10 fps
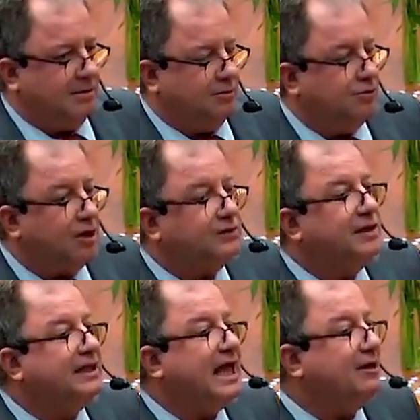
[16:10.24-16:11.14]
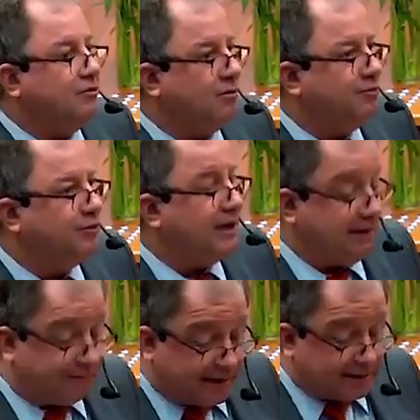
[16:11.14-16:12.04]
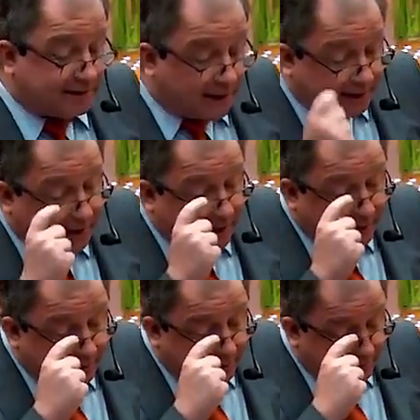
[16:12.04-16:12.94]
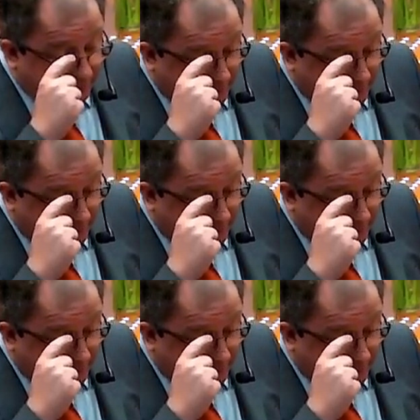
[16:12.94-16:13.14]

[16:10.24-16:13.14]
o nosso interior, porque ele vai dizer aqui